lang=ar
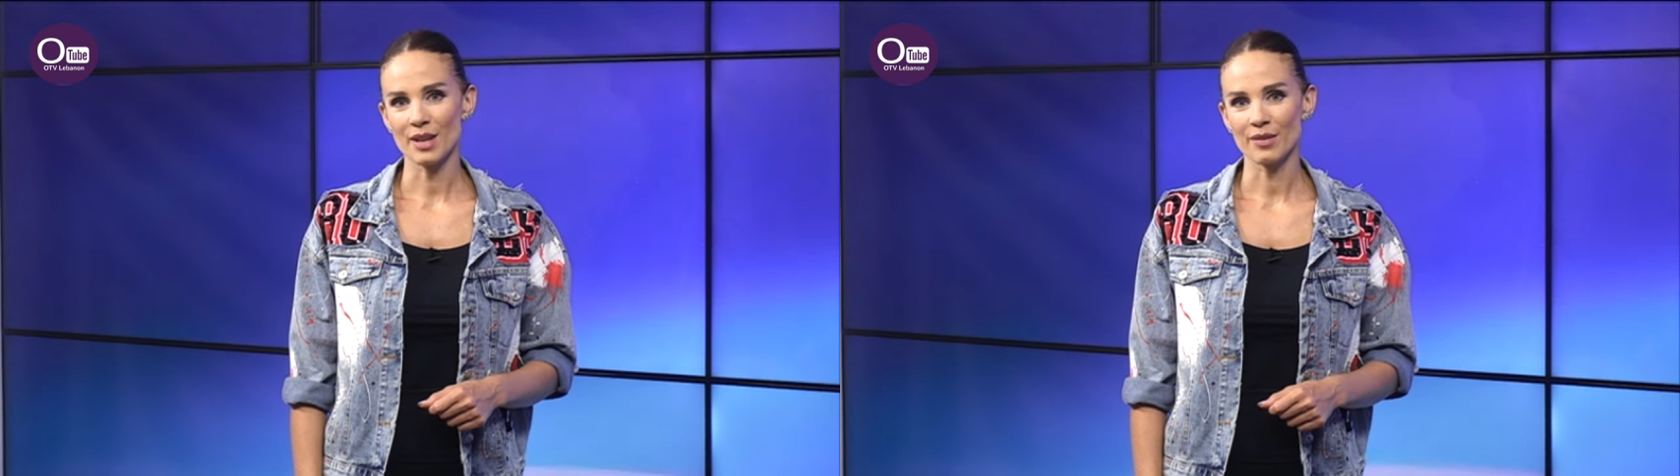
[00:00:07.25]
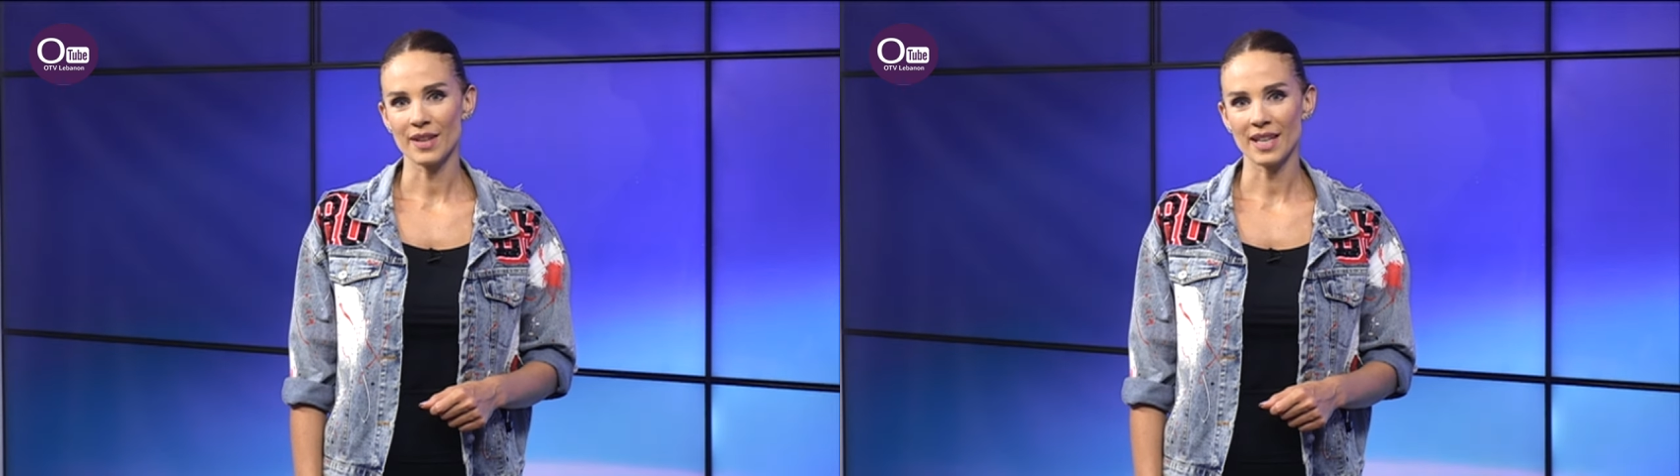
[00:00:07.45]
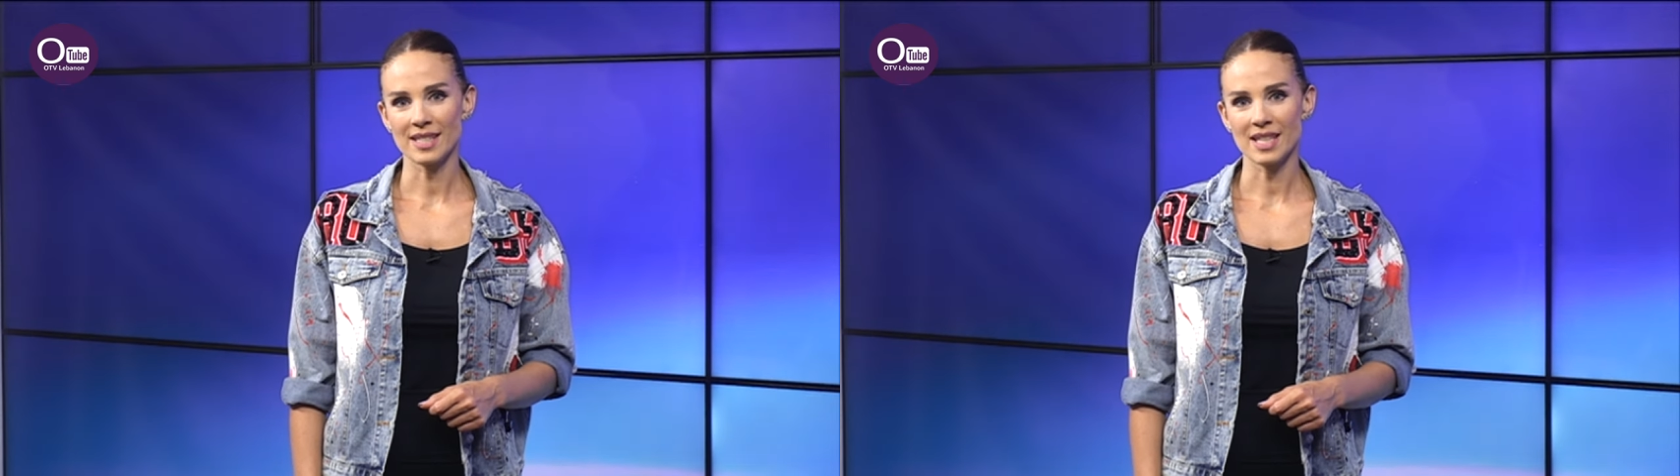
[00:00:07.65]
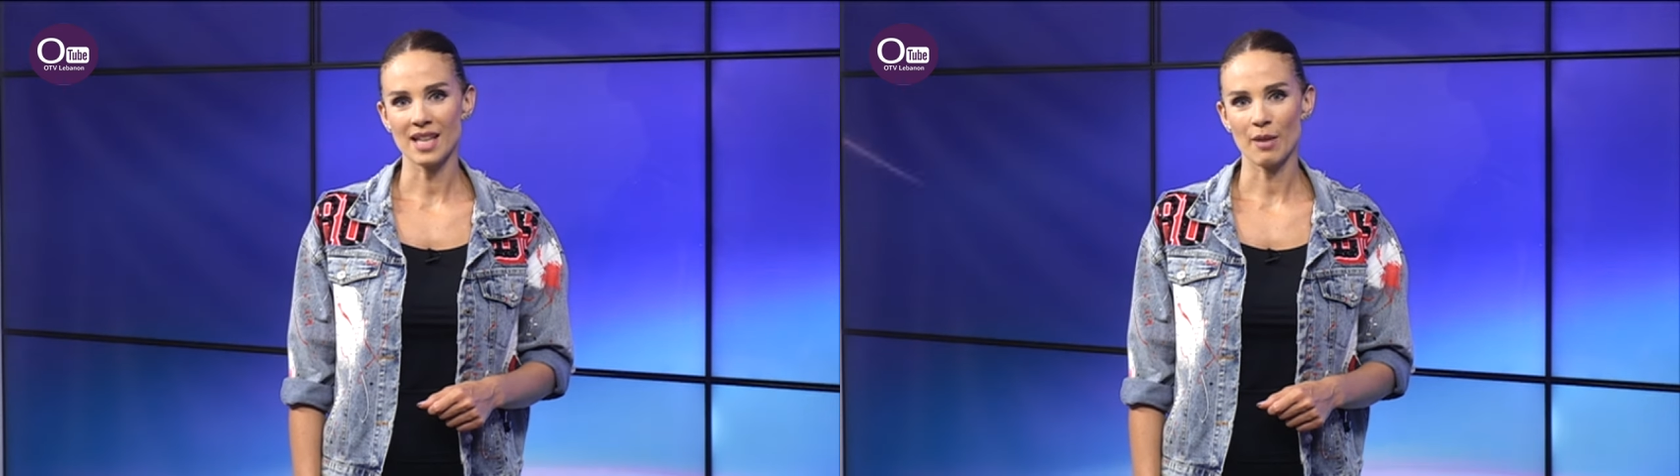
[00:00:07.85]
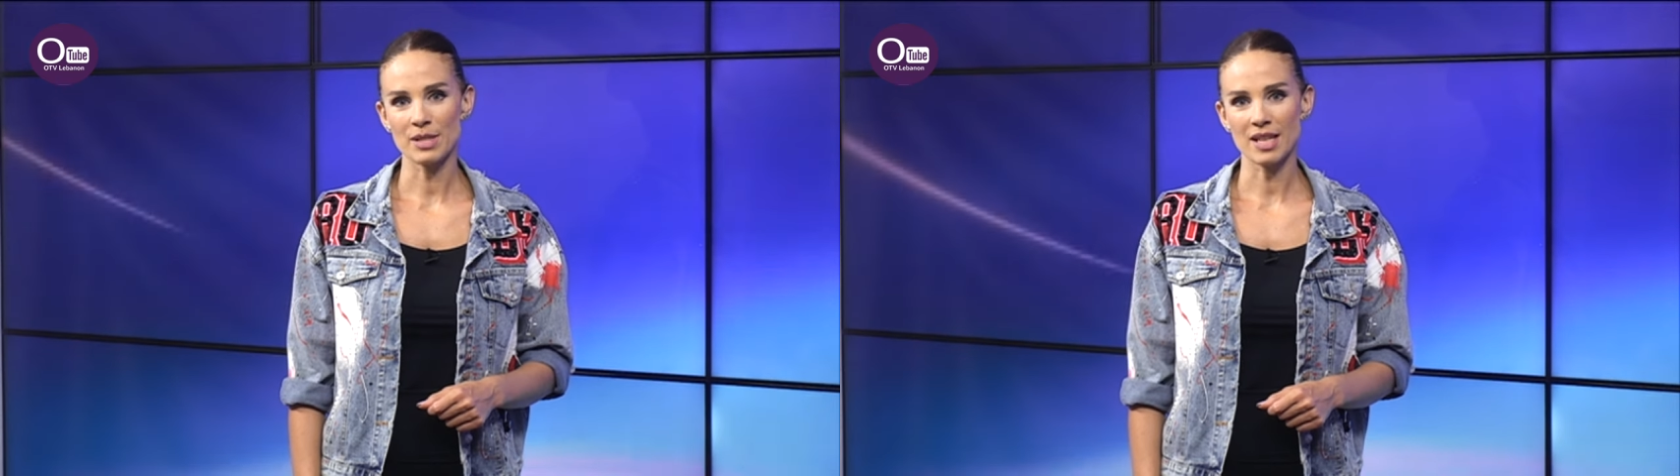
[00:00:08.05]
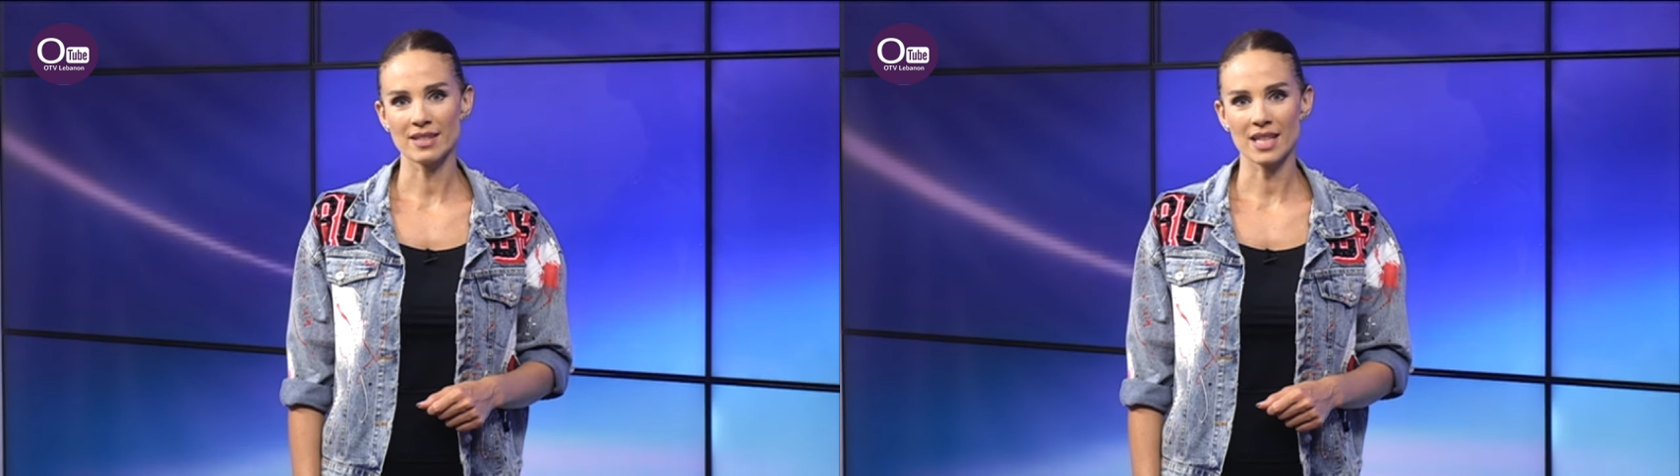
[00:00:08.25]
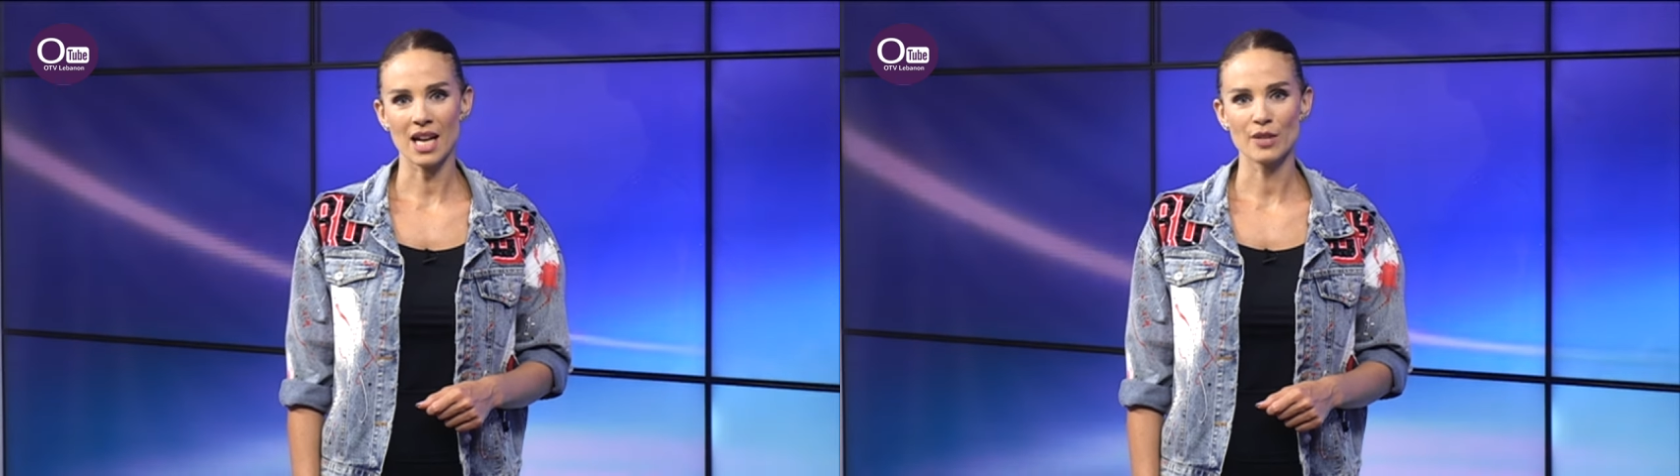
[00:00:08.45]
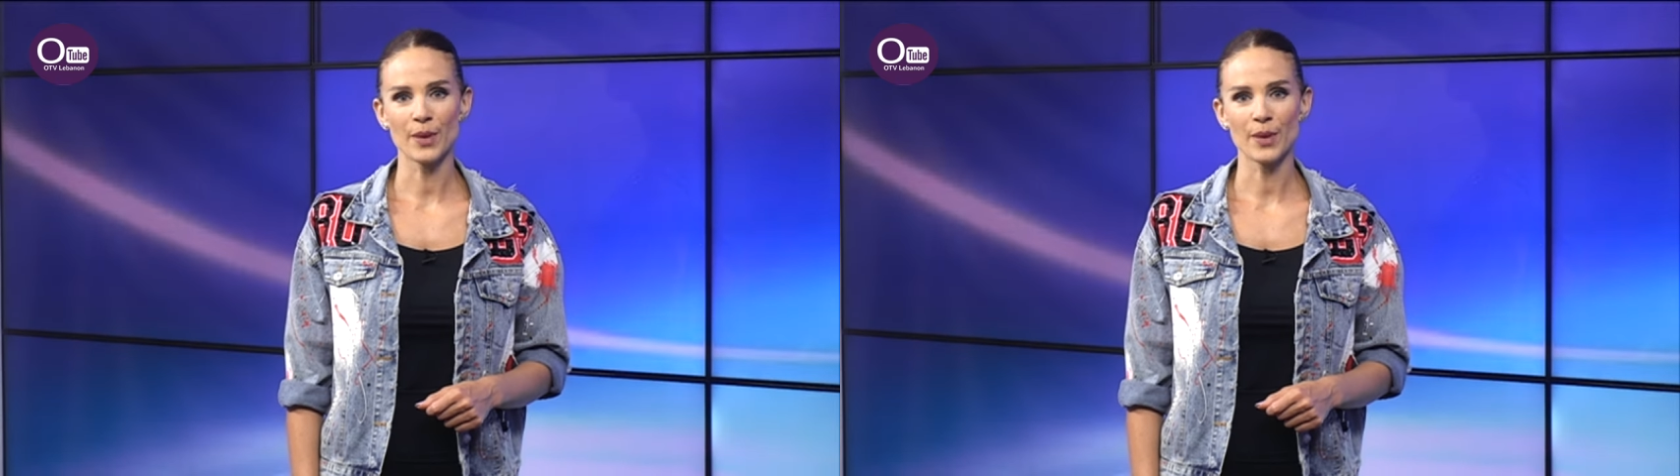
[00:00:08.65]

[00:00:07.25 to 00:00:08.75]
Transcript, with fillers: صيفي اعتيادي عم بيسيطر على